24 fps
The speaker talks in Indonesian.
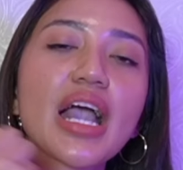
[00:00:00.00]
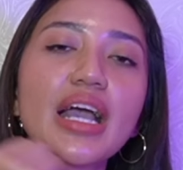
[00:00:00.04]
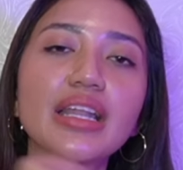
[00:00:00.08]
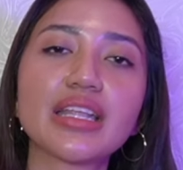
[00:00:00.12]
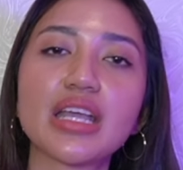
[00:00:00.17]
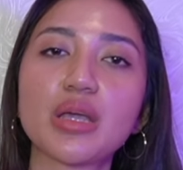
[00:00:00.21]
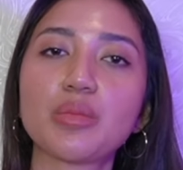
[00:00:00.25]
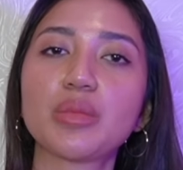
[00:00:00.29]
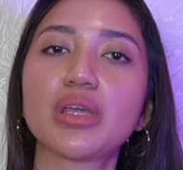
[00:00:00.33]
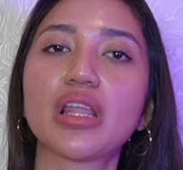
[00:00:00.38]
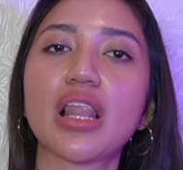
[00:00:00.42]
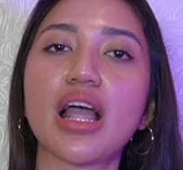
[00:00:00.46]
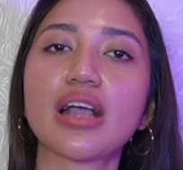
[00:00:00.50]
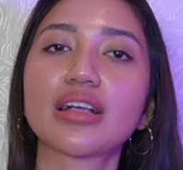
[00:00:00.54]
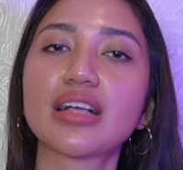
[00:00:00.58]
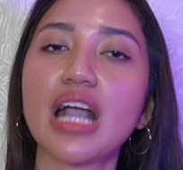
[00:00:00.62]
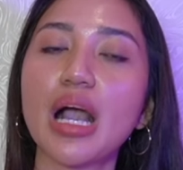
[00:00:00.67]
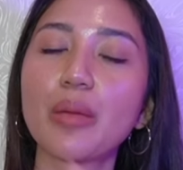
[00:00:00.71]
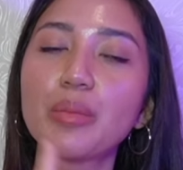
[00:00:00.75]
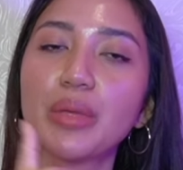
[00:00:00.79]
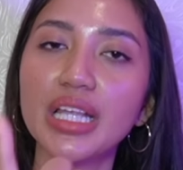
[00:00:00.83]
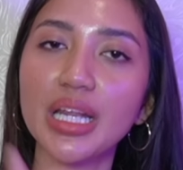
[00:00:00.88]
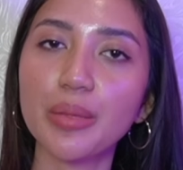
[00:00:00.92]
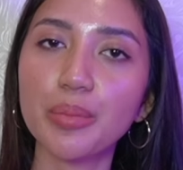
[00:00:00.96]
ada yang bilang
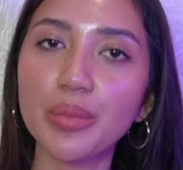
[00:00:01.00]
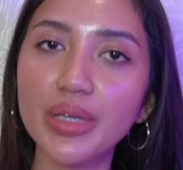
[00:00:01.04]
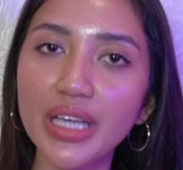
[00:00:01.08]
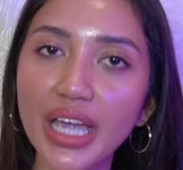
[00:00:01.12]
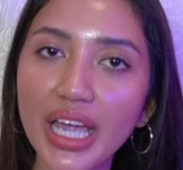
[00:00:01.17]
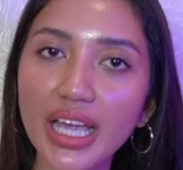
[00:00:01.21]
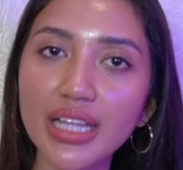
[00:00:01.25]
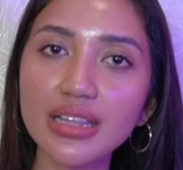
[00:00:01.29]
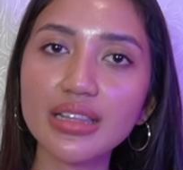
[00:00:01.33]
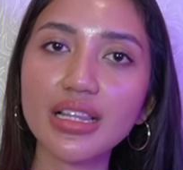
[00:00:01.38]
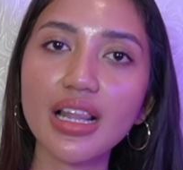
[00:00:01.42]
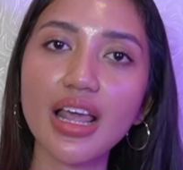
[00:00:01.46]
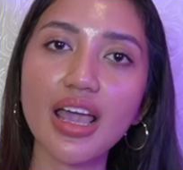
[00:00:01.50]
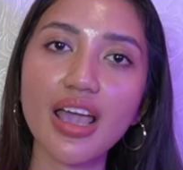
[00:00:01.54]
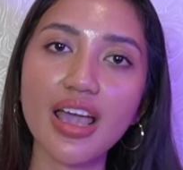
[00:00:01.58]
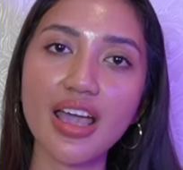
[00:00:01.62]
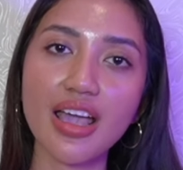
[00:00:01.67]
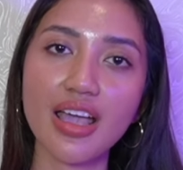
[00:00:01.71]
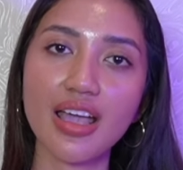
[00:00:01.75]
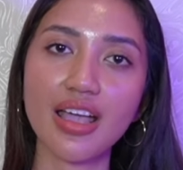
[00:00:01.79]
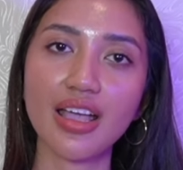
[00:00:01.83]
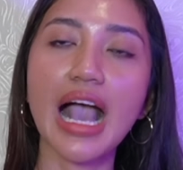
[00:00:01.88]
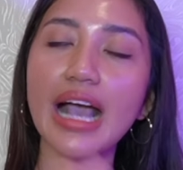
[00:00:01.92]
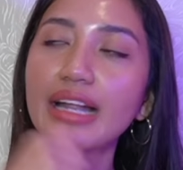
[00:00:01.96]
nggak mirip Kate lah,